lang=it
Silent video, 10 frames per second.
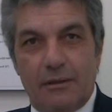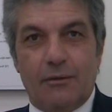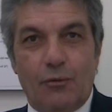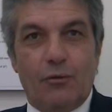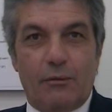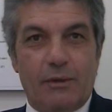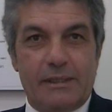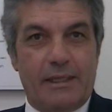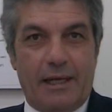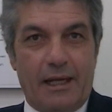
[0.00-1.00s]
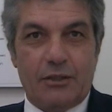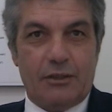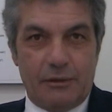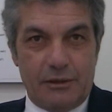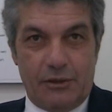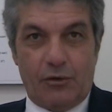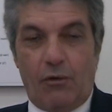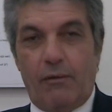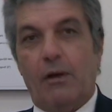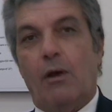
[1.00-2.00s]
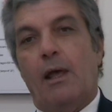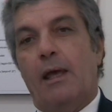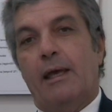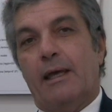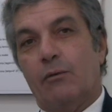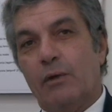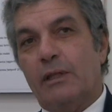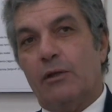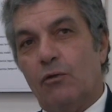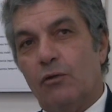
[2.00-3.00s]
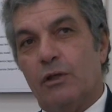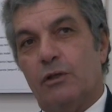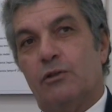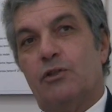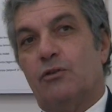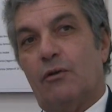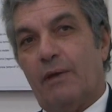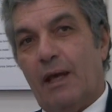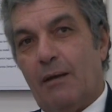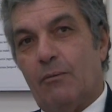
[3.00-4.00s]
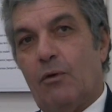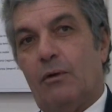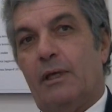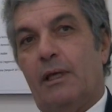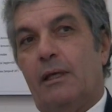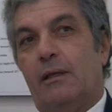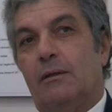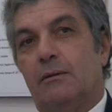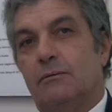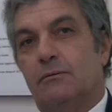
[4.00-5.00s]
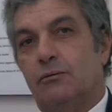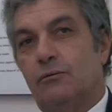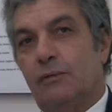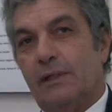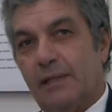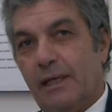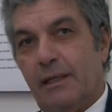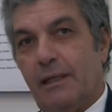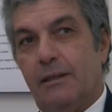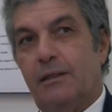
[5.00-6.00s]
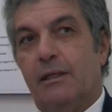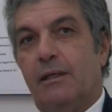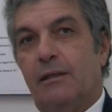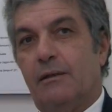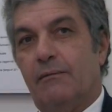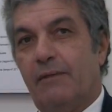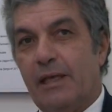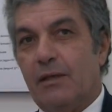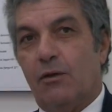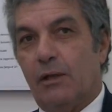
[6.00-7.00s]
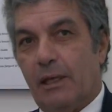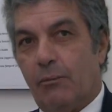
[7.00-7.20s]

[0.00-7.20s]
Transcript: in cui questi garage si trovano. E quindi noi ci troviamo che eh, una serie di eh, veicoli che